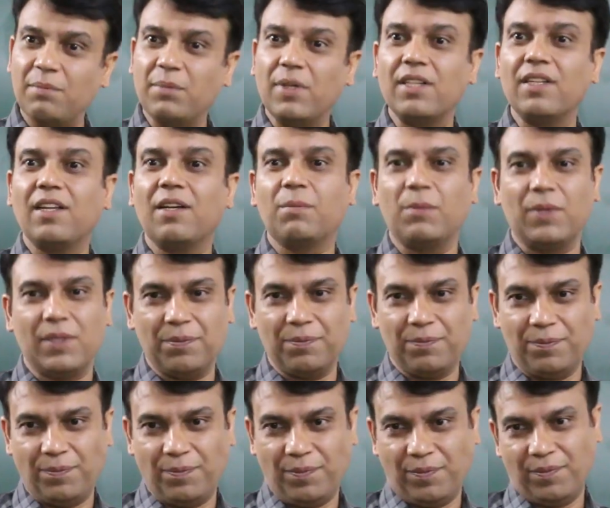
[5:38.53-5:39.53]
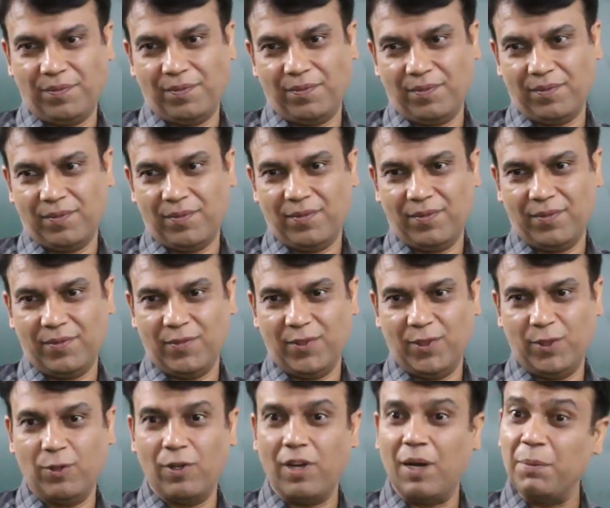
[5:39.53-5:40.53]
आपका धर्म है
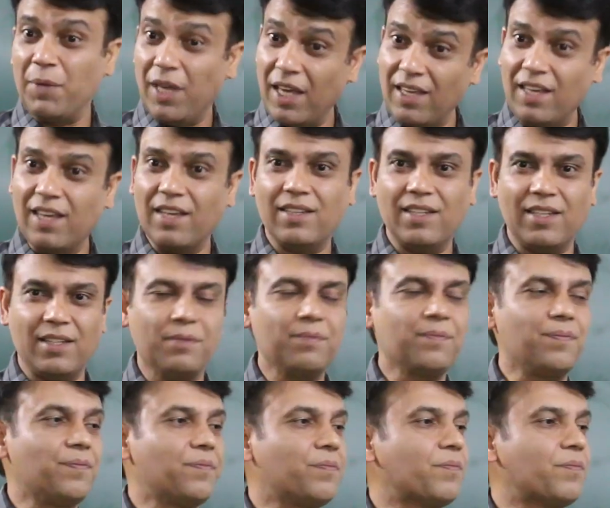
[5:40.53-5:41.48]
क्यों आप यही कहते हैं